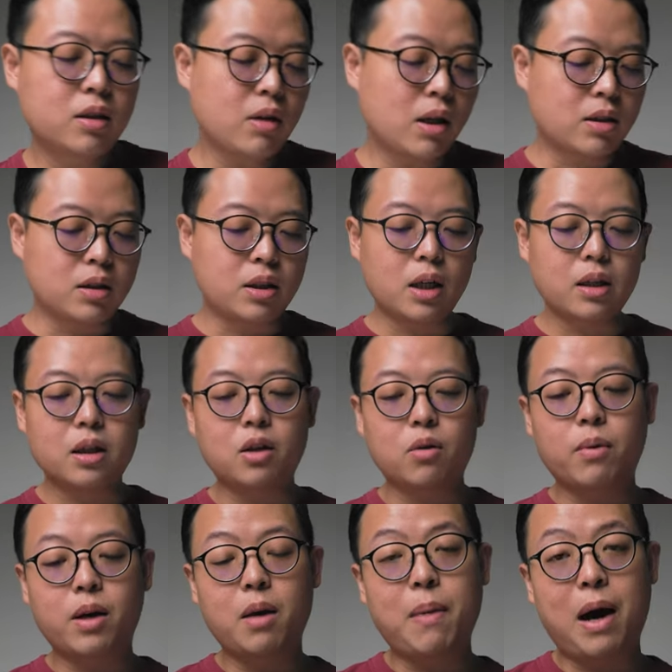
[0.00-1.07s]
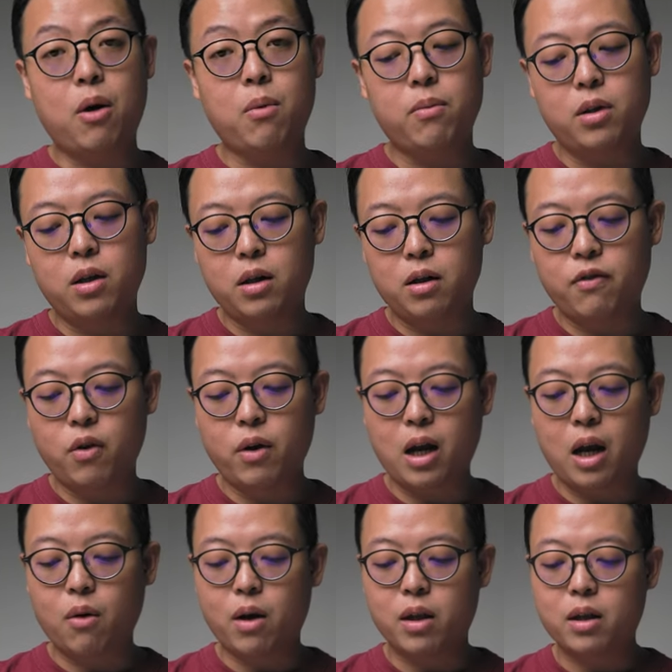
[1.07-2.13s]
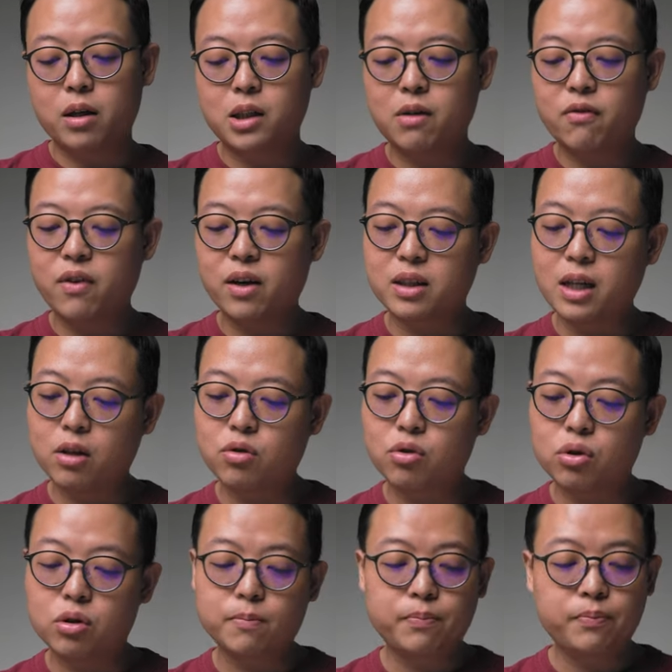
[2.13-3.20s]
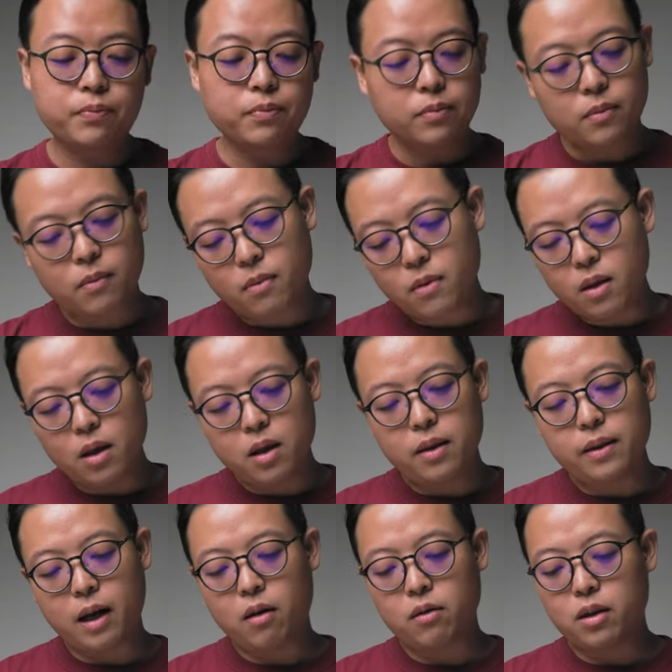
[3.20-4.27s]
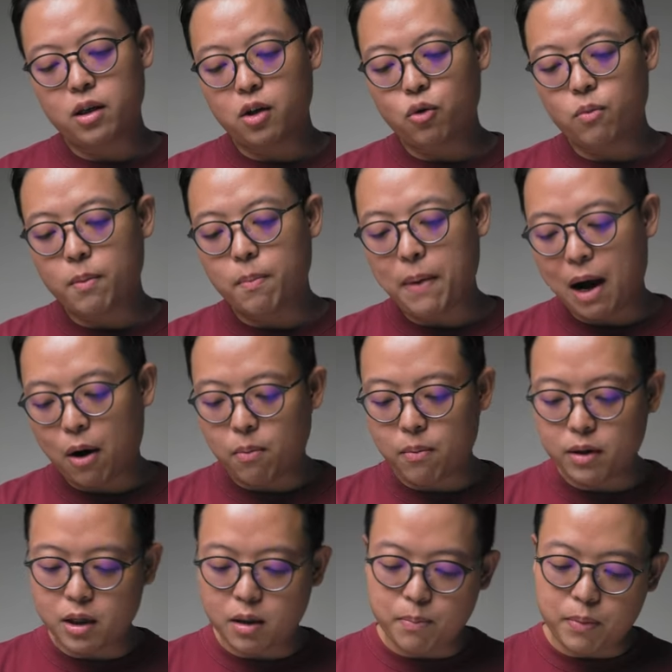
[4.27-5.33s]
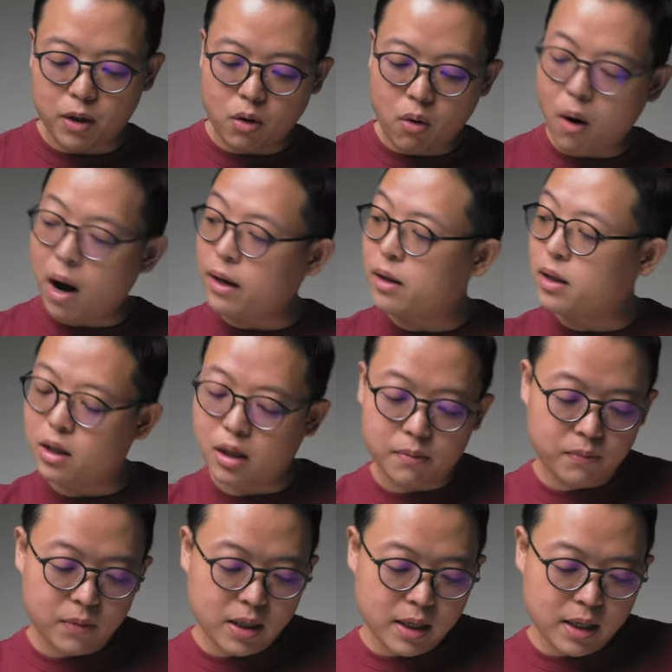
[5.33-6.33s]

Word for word: 这段时间呢，我们可以把我们的风味开关呢先放下去，然后呢，我们把我们的冰块呢。